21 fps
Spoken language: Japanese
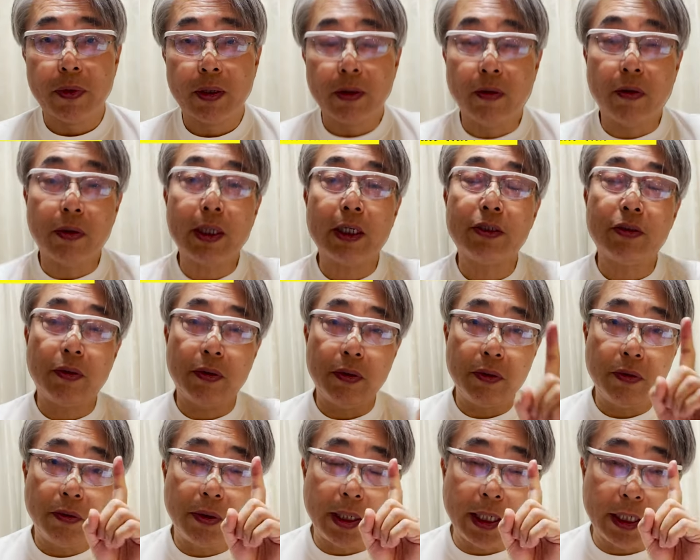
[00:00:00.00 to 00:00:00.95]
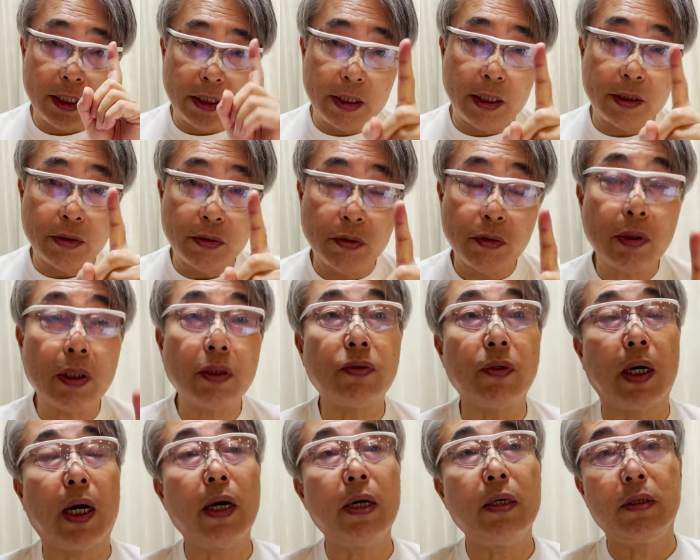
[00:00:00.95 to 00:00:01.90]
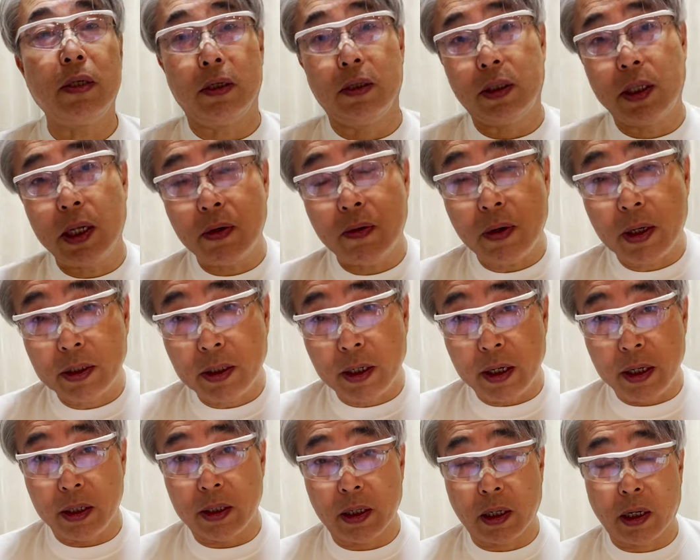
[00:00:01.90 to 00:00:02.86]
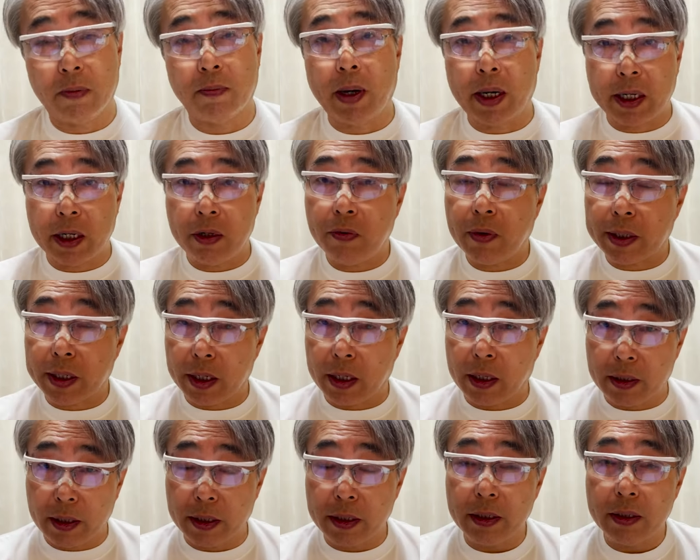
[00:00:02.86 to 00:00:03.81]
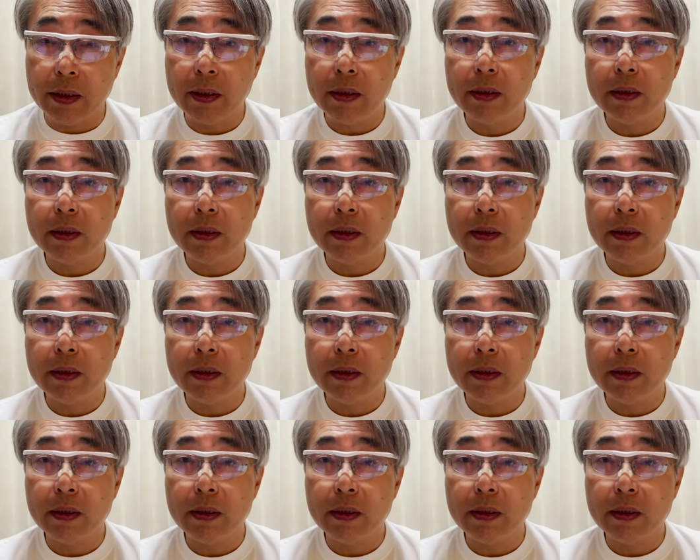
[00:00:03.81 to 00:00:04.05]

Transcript: これが勝因の第一です。それはそういう相手に点を与えへんねんから負けるわけがない。